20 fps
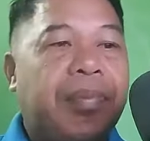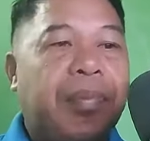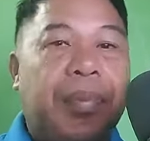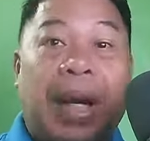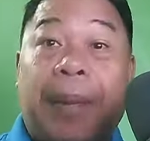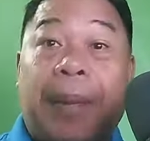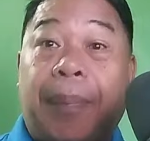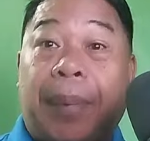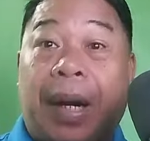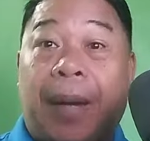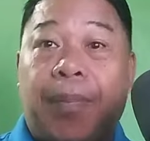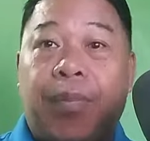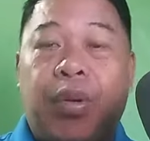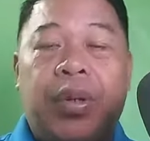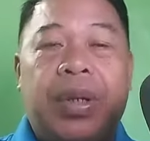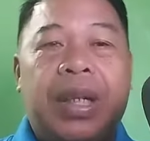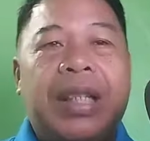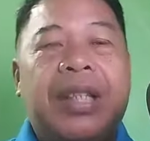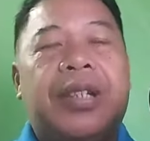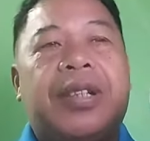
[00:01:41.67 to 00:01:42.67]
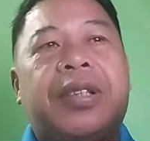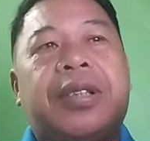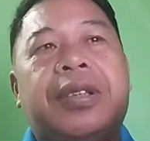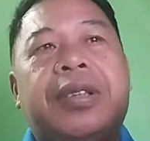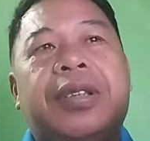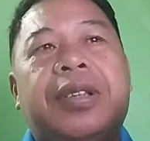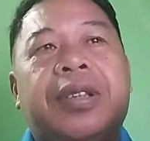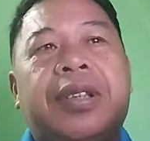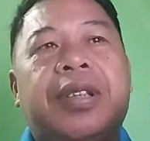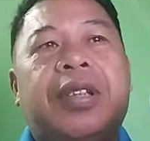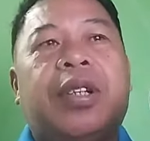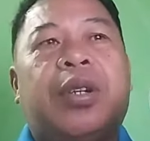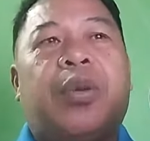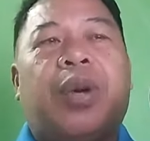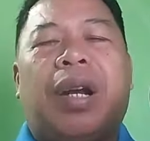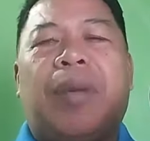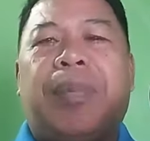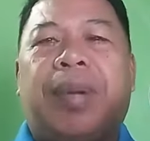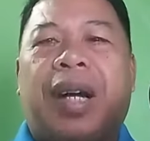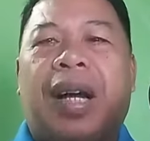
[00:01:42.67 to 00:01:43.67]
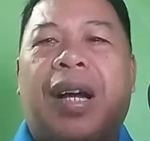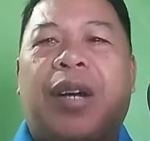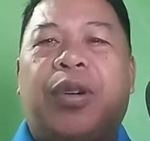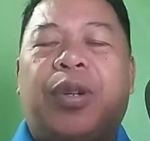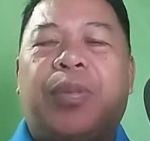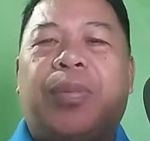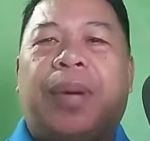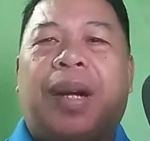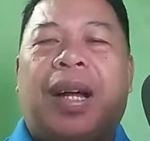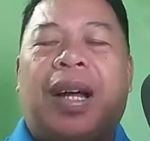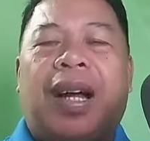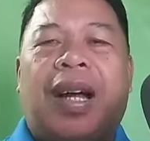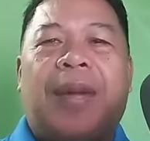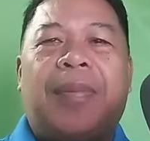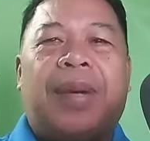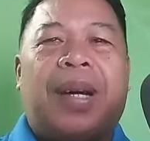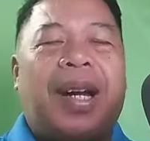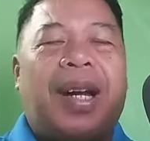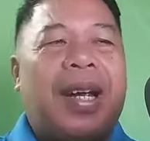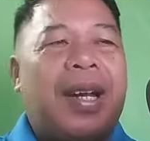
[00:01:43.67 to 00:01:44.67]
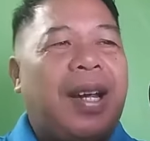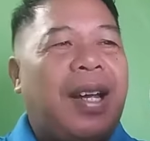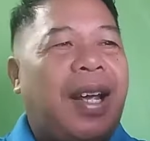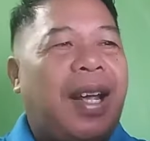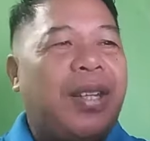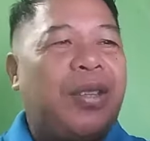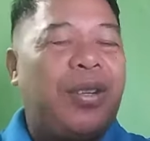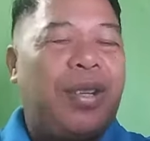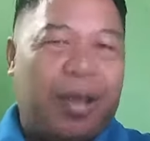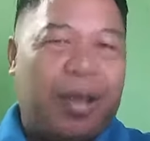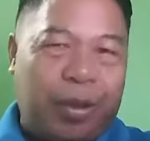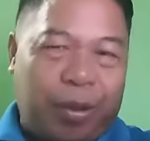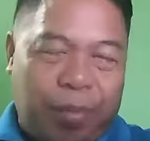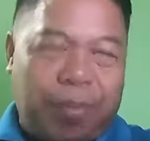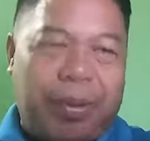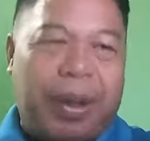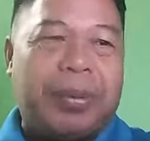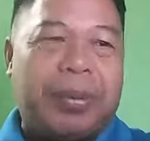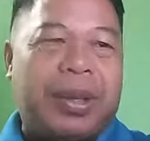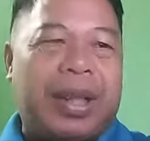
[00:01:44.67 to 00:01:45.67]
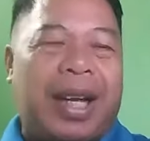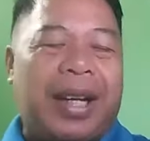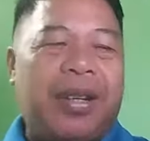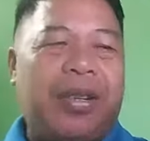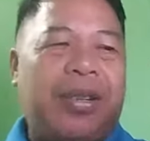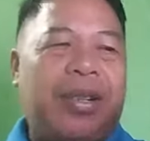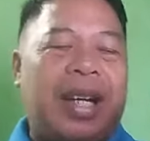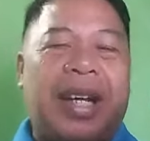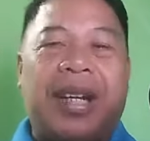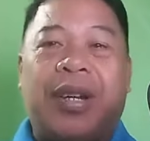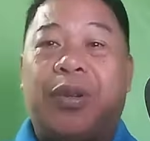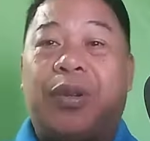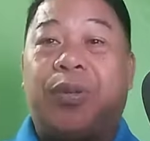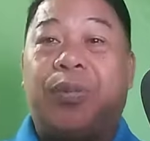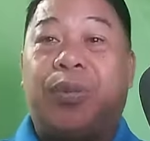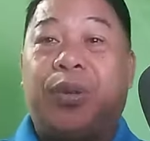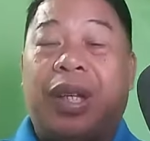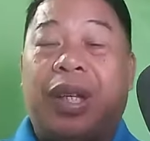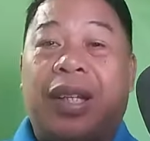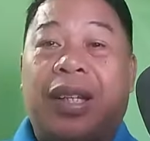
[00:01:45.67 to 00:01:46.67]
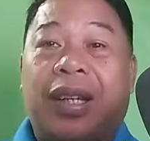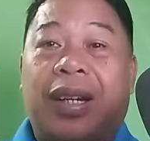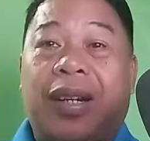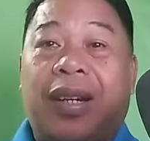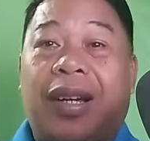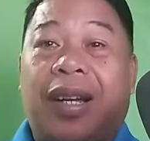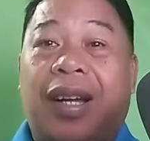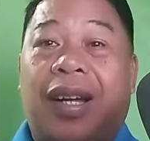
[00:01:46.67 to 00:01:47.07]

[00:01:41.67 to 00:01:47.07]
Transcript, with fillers: Pikpakbong ano. Well, mga good uh, mga idol, good vibes tayo. Ayaw ko muna ng, uh,